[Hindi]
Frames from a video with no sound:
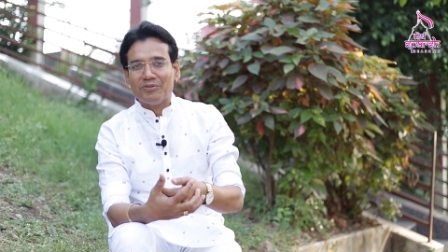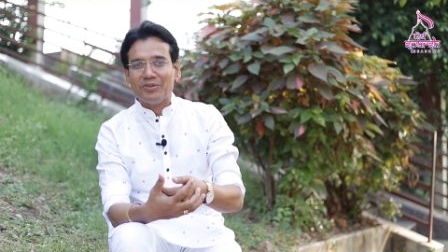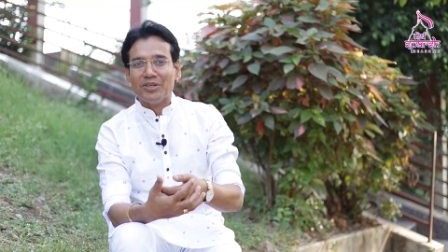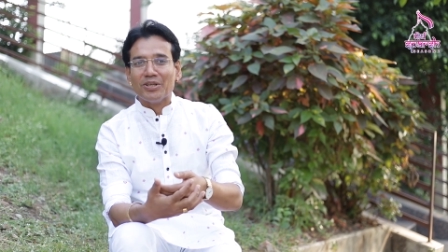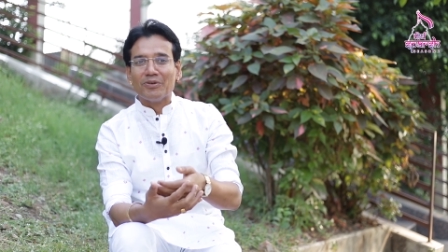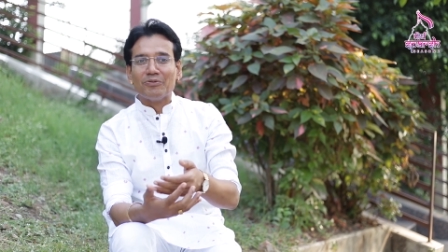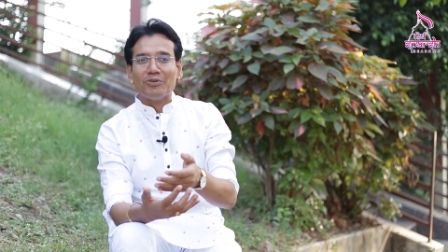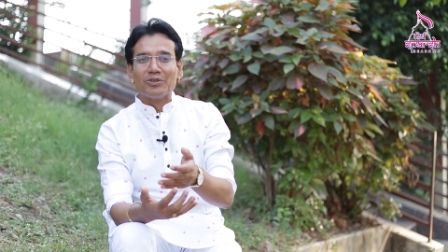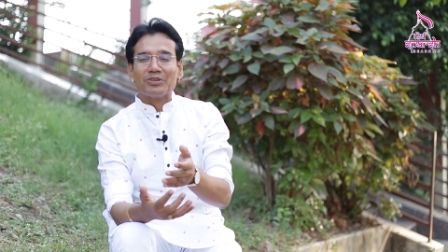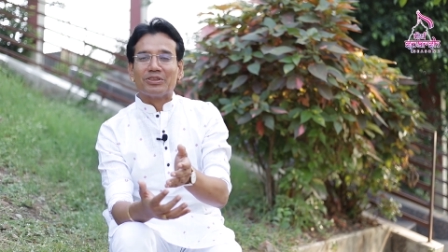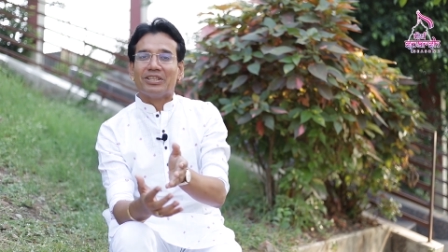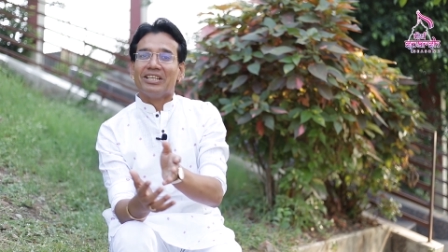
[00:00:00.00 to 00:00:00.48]

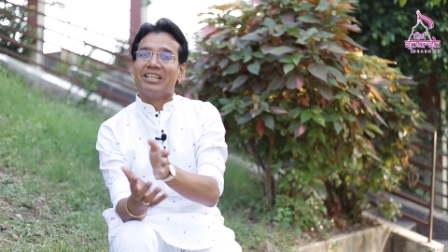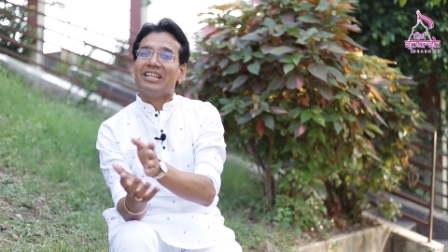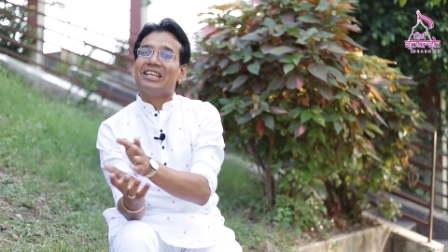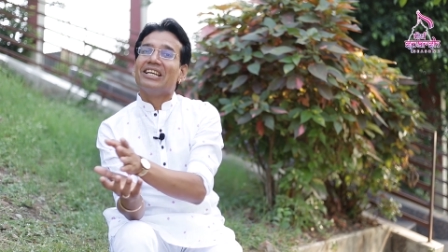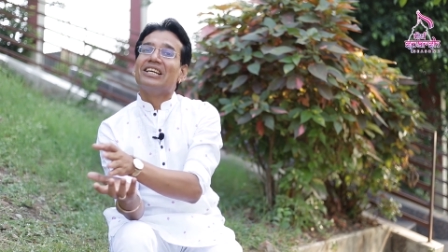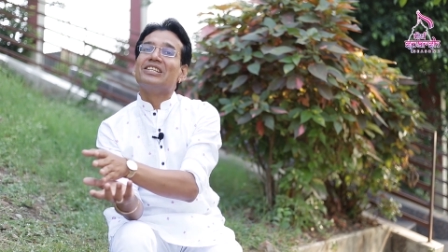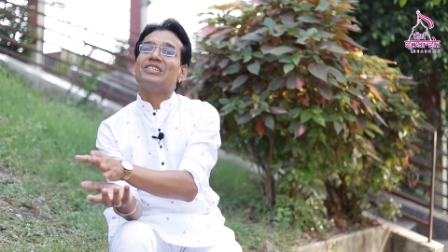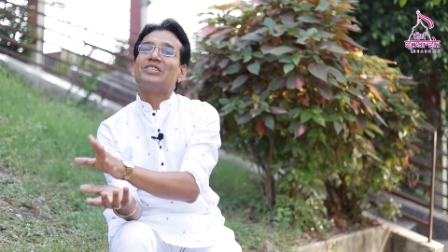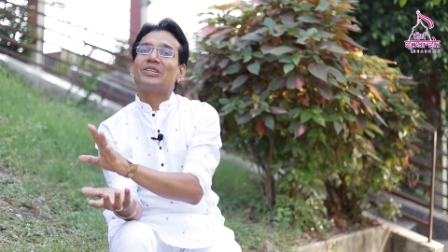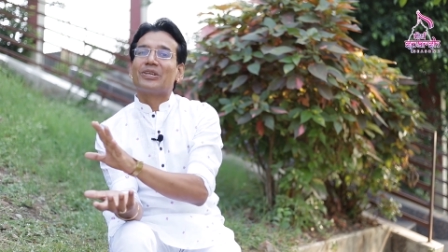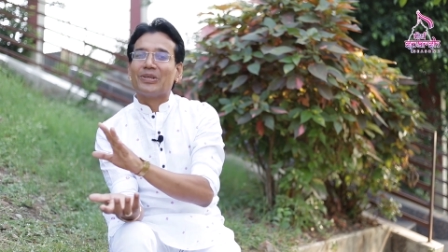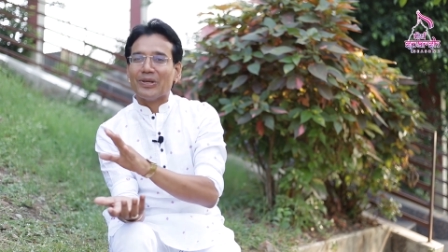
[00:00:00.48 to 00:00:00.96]
फिर वो
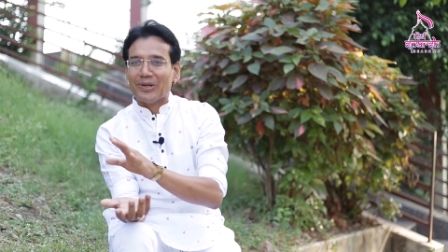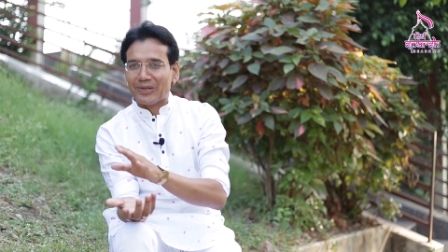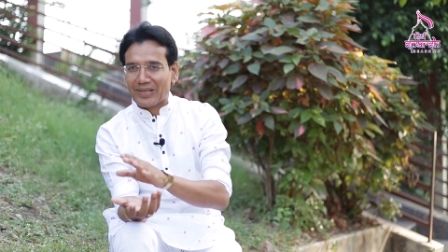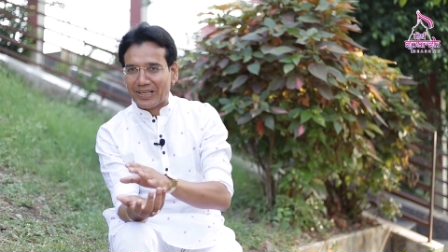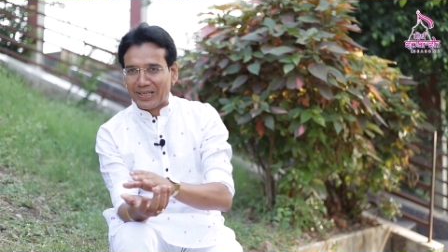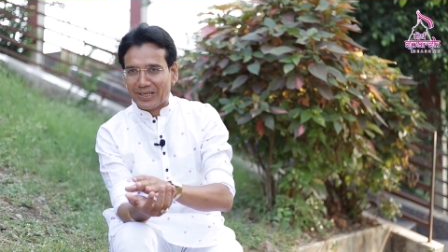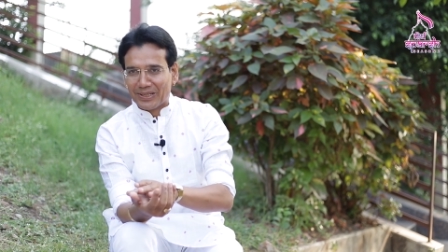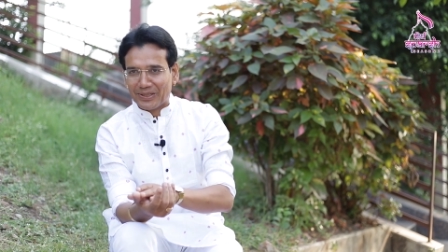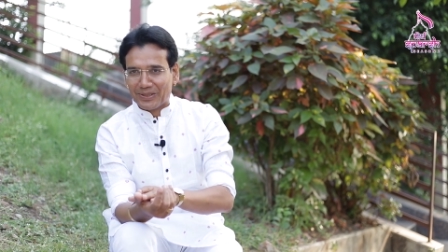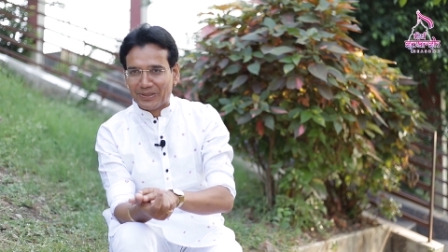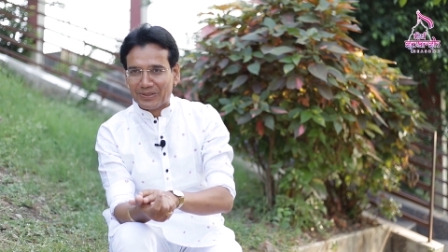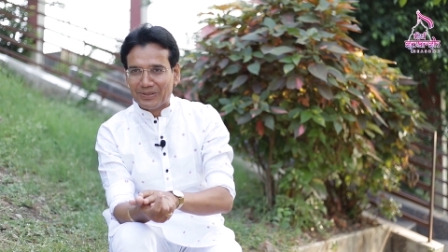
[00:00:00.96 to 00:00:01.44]
तिरंश क्यों
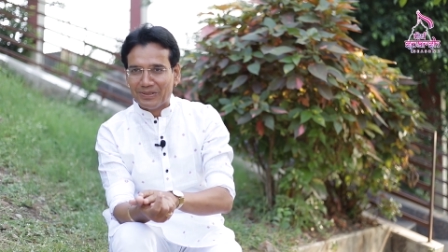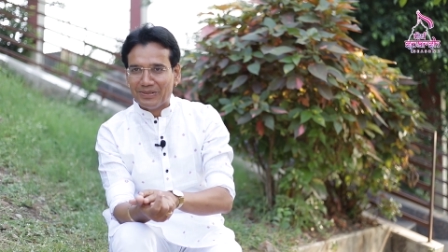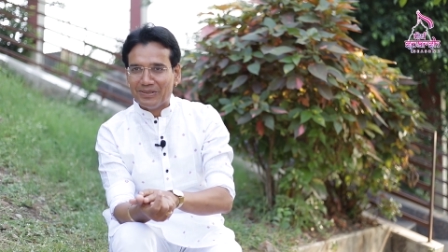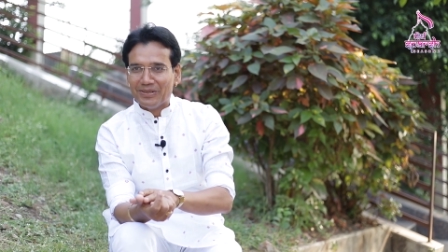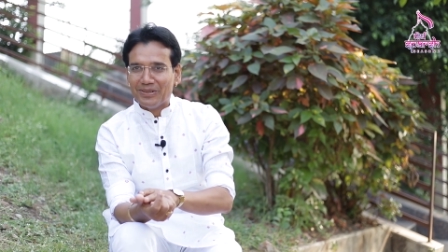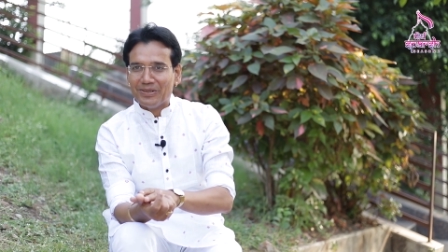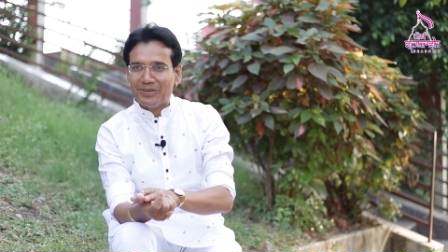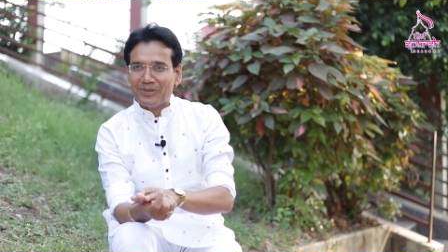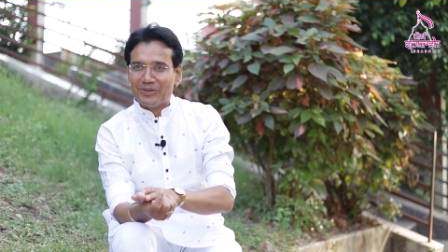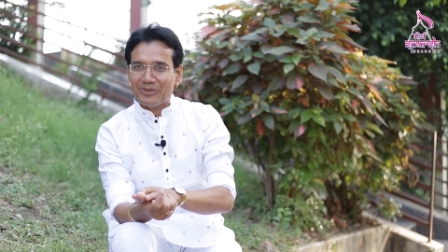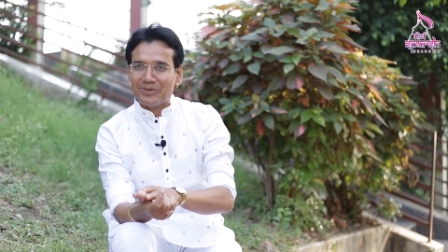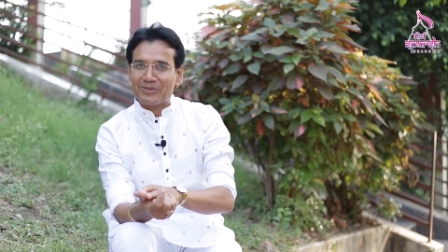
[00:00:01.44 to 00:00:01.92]
ना हो
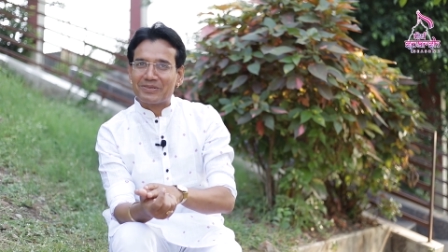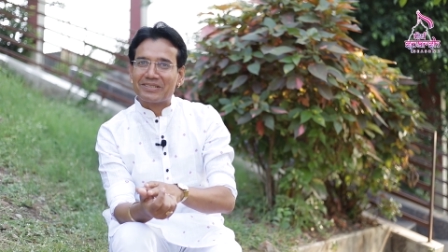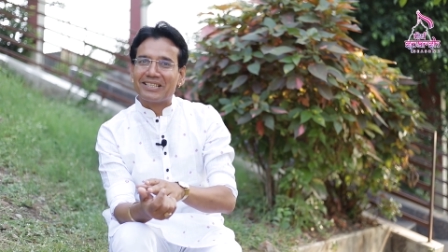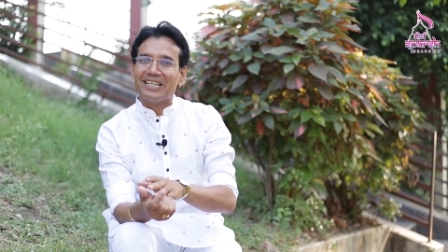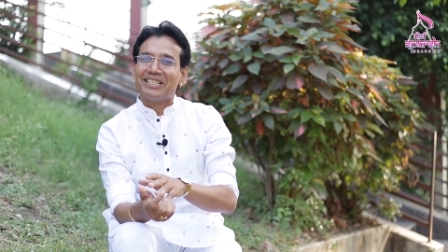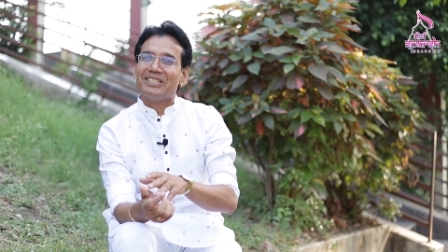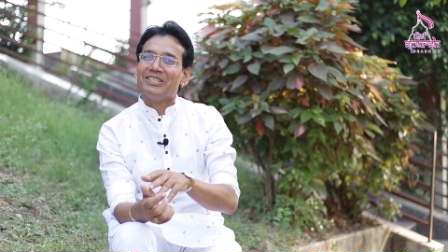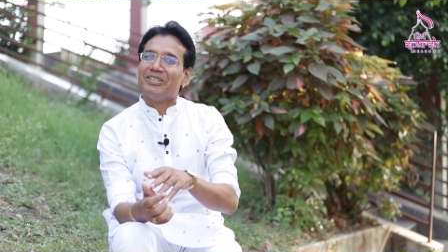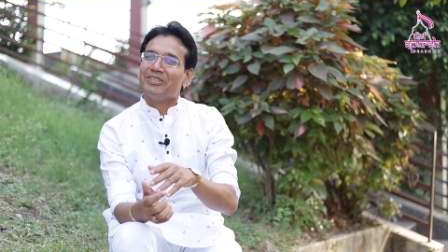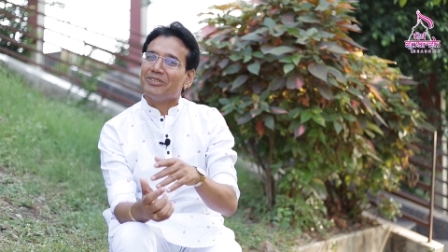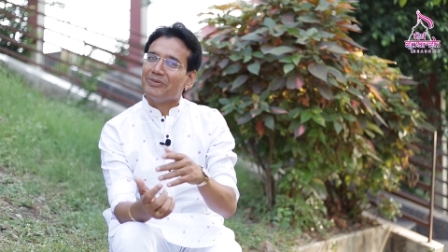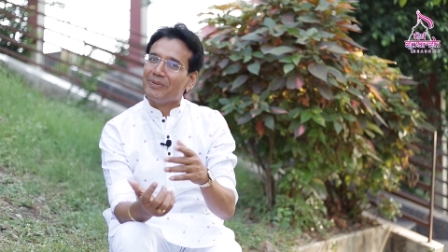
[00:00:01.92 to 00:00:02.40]

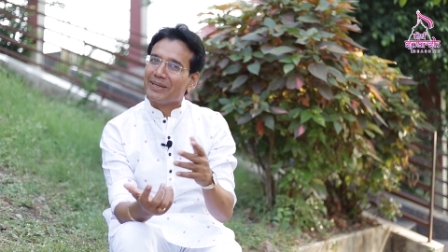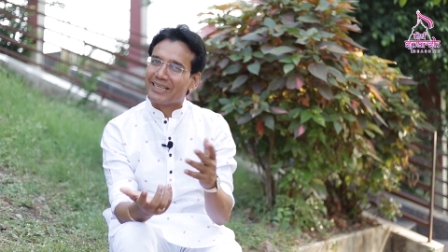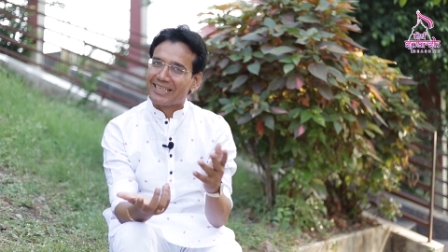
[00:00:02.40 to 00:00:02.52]
उसके जीवन